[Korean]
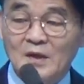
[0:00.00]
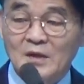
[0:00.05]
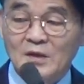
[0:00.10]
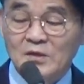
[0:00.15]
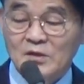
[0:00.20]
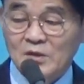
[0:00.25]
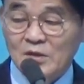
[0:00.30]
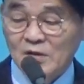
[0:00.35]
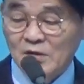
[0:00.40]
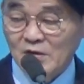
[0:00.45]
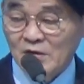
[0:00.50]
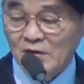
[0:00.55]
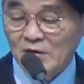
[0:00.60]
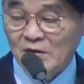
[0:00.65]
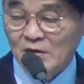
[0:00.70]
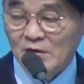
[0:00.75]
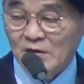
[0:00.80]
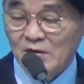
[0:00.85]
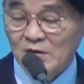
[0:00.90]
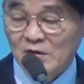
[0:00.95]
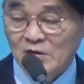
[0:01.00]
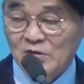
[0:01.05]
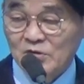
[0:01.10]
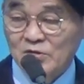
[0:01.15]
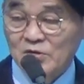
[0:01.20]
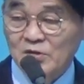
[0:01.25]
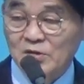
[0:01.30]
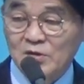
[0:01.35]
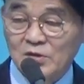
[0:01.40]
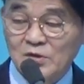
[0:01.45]
참
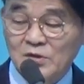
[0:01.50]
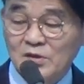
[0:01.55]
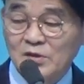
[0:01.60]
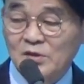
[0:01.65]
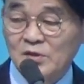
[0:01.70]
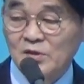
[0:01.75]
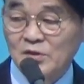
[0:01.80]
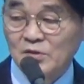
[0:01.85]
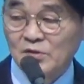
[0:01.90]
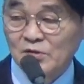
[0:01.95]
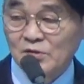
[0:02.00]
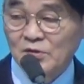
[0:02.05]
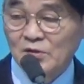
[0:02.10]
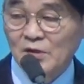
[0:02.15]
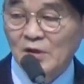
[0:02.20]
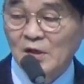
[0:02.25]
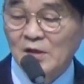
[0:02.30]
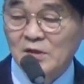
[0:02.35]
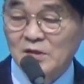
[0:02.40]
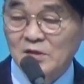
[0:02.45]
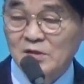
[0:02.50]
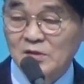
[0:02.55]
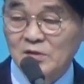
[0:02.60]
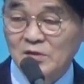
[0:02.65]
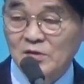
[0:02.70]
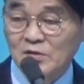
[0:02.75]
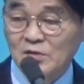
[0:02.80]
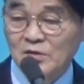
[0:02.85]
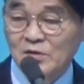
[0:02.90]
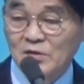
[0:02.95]
주여 주여
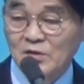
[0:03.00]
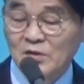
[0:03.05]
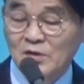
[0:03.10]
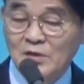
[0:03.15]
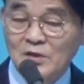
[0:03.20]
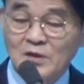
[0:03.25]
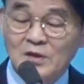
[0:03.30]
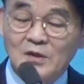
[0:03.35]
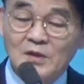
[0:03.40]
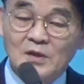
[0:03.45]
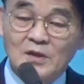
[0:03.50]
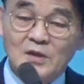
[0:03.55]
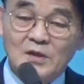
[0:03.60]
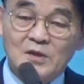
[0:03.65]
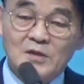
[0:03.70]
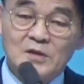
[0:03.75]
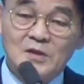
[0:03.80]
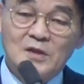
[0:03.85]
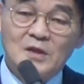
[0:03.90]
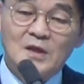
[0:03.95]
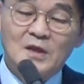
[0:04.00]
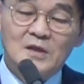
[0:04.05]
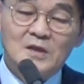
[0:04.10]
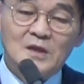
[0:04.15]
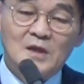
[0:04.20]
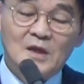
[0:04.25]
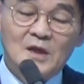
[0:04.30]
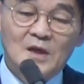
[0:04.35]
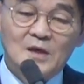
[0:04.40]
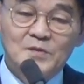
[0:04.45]
아시죠 근데 나는
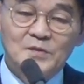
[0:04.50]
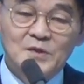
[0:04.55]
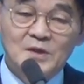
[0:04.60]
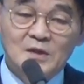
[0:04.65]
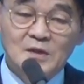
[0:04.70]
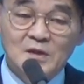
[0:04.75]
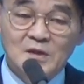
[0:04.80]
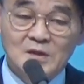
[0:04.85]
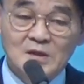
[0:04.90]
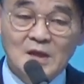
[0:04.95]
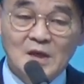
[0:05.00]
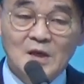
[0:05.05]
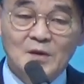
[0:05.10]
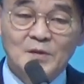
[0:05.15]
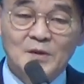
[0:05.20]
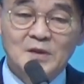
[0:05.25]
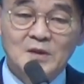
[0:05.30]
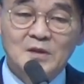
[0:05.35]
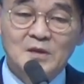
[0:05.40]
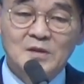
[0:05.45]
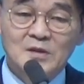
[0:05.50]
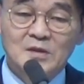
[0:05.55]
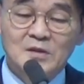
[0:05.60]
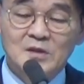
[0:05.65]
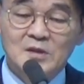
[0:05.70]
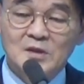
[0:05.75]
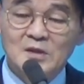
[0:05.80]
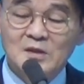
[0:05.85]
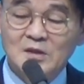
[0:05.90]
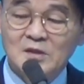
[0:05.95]
참 감사한 게 사람한테는 그
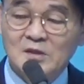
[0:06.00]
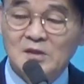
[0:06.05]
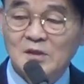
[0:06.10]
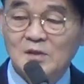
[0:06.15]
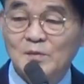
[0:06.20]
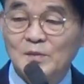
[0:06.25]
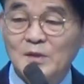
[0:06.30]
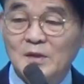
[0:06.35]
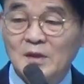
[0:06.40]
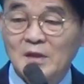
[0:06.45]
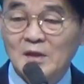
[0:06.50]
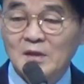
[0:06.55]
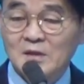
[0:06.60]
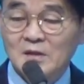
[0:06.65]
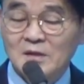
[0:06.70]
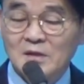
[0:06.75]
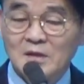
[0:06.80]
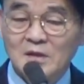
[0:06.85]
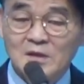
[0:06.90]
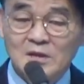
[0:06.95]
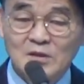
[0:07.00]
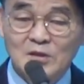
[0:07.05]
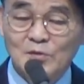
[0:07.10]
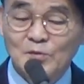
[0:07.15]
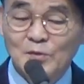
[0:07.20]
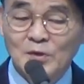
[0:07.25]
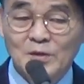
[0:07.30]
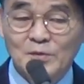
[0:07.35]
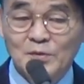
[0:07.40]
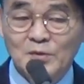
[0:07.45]
일일이 설명해야 된대
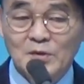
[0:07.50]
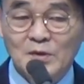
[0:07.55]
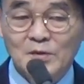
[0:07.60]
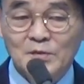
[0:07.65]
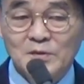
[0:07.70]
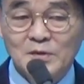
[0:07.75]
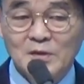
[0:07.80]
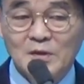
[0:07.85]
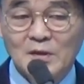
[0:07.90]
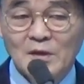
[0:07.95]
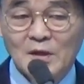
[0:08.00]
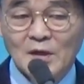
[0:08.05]
설명할 필요 없어요